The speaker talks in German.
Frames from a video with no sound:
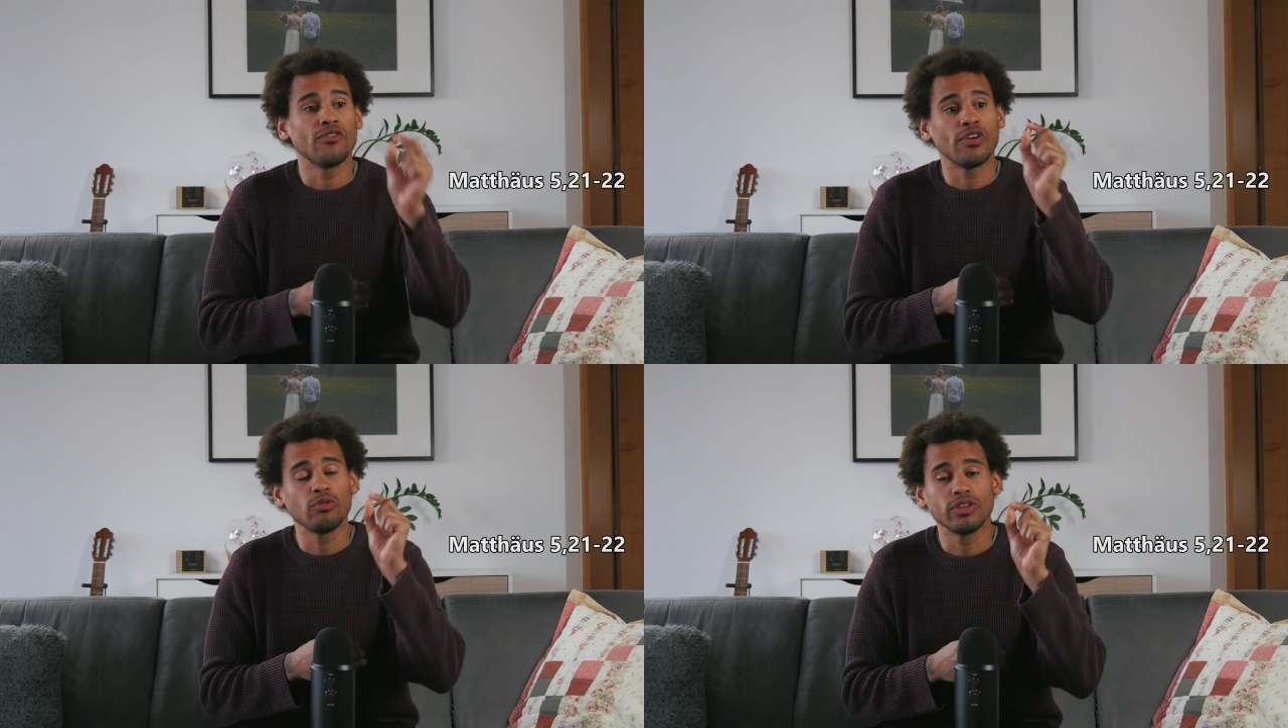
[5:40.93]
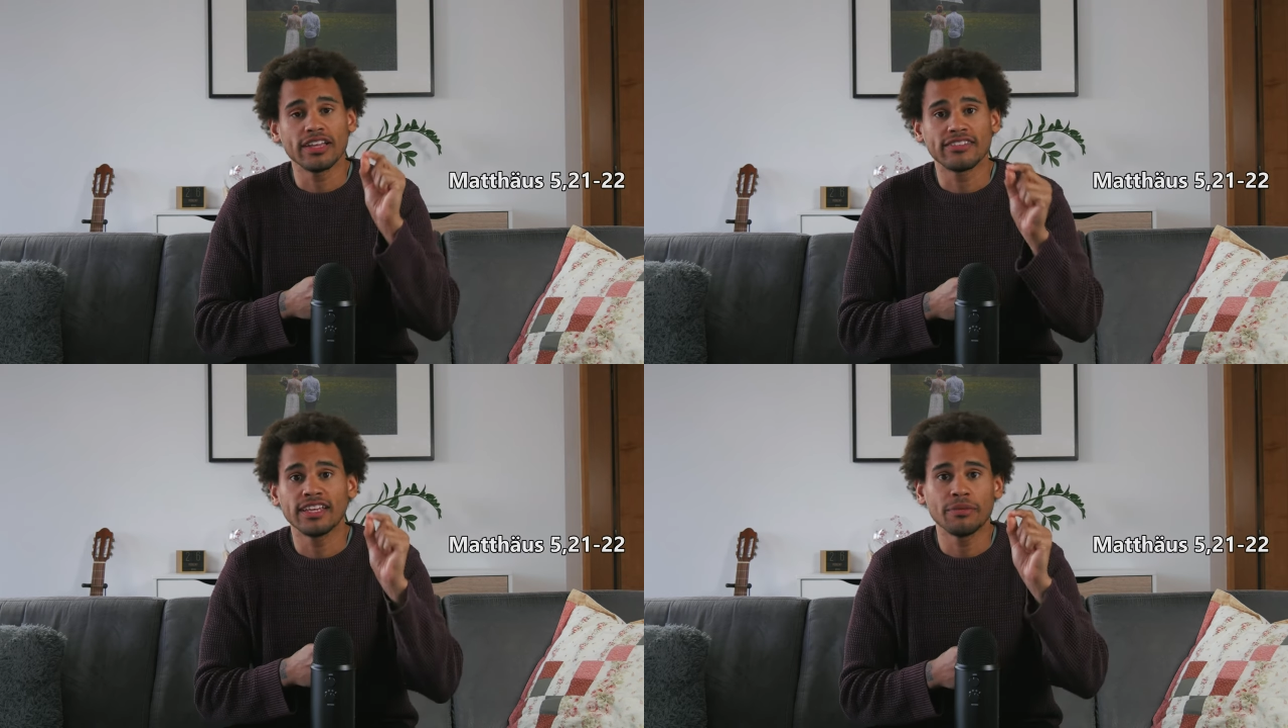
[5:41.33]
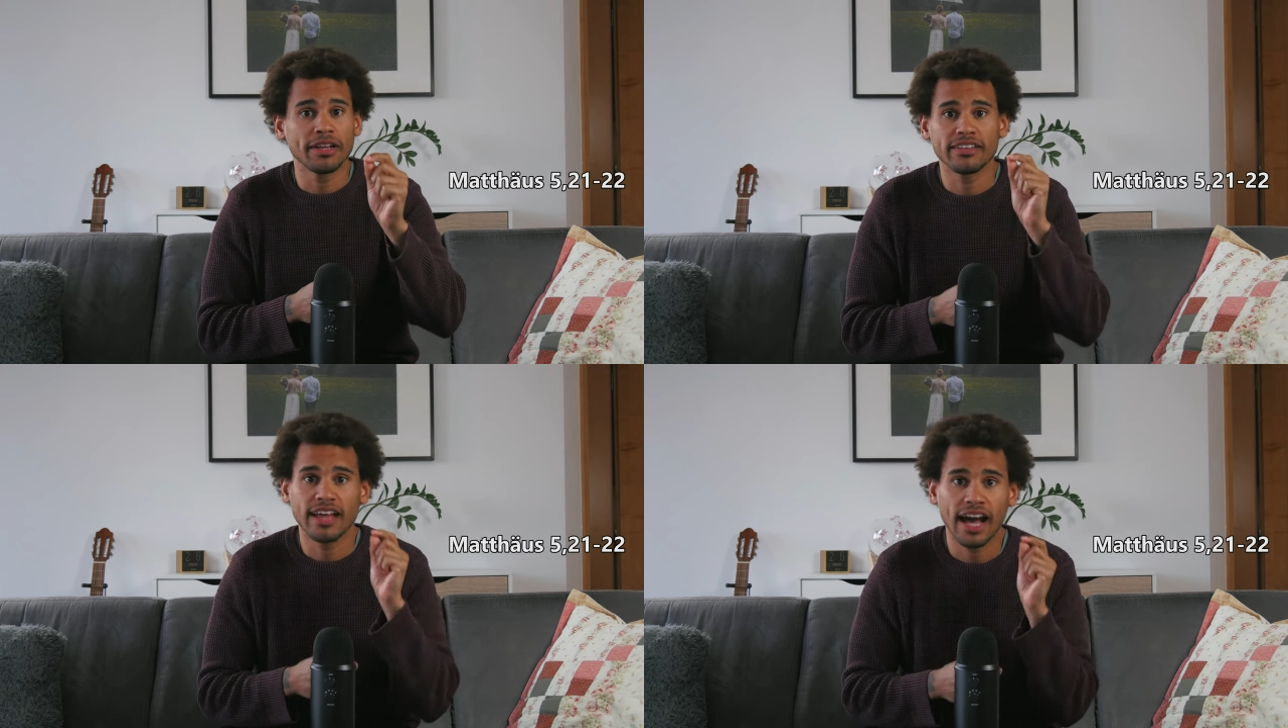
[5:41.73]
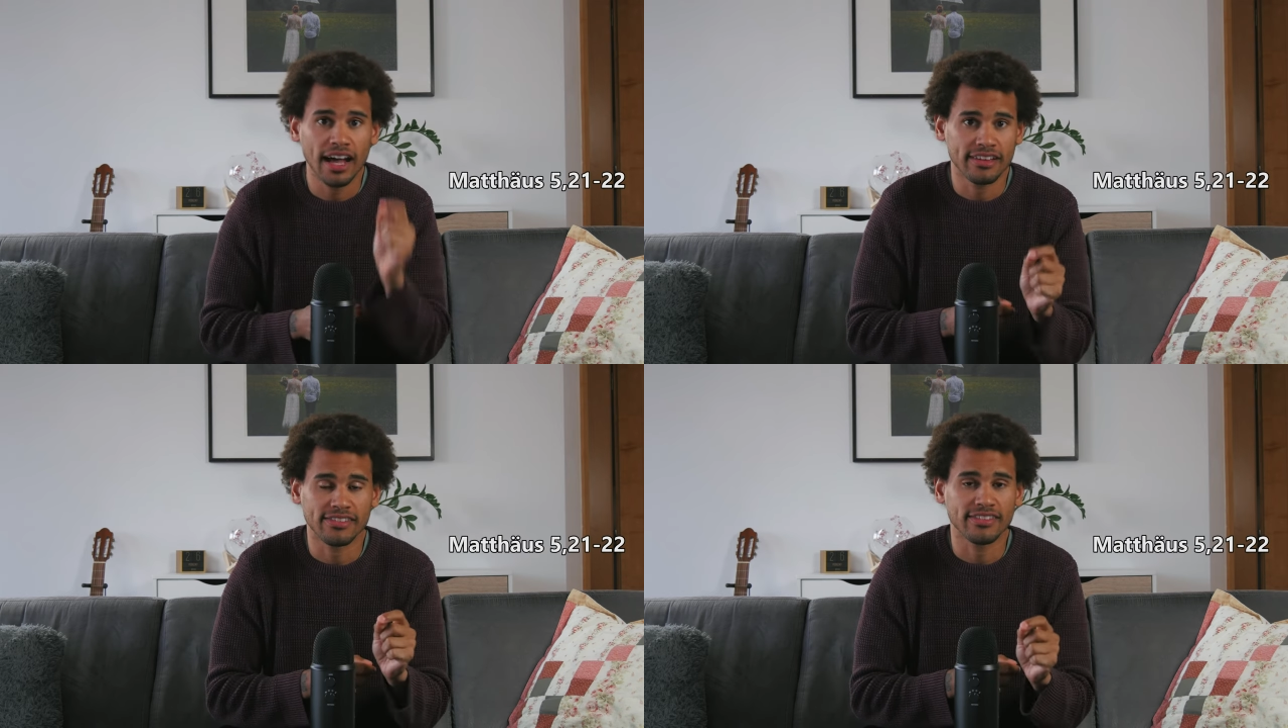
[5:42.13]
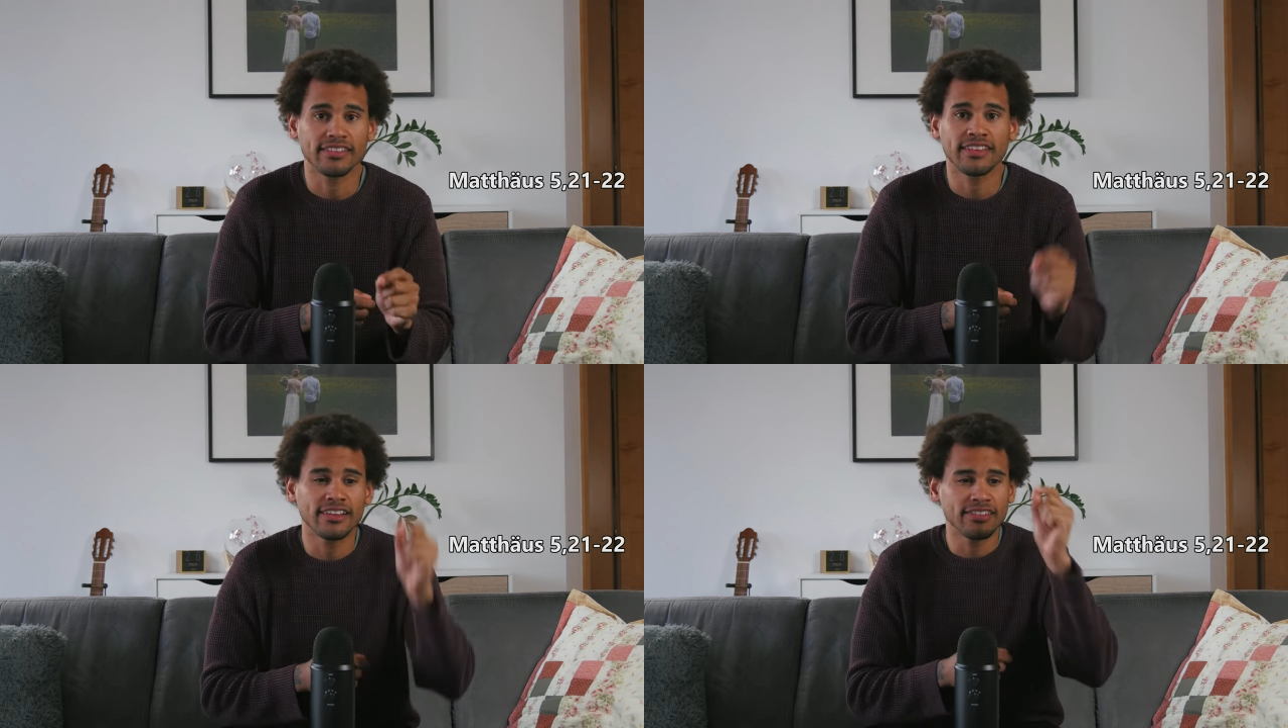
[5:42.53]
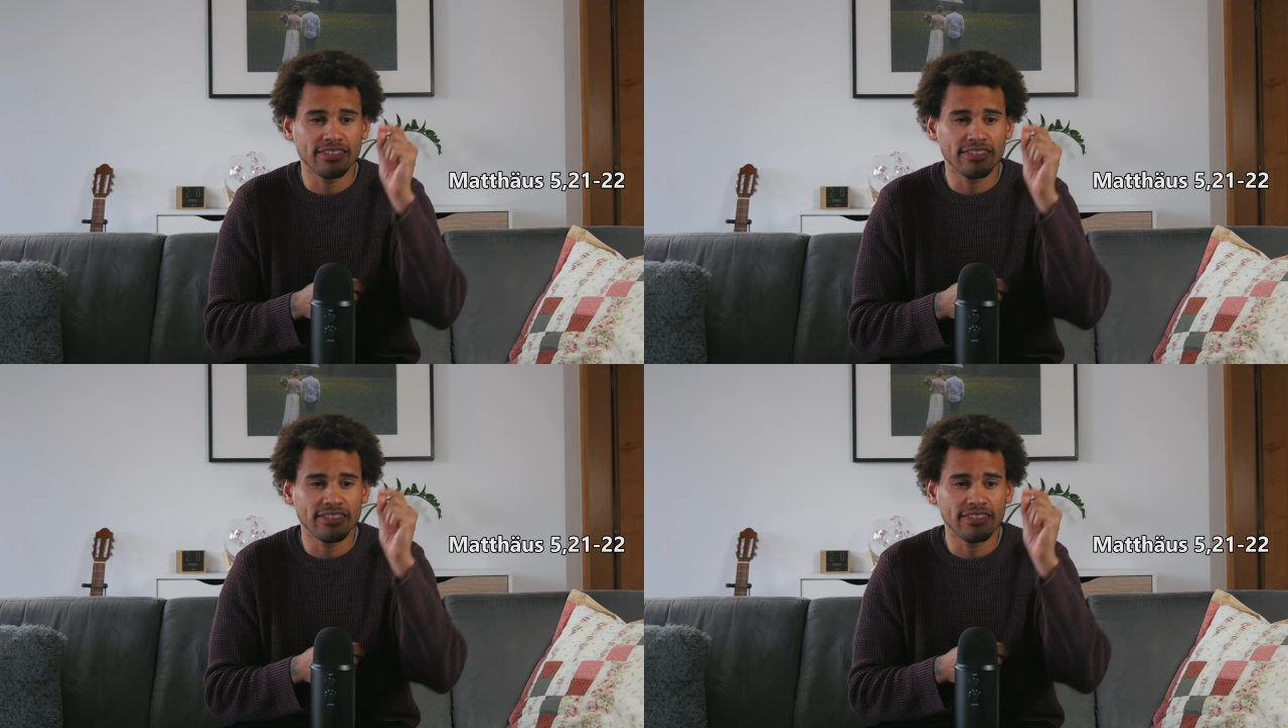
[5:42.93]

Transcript: Wenn du jetzt jemanden hast, dann ist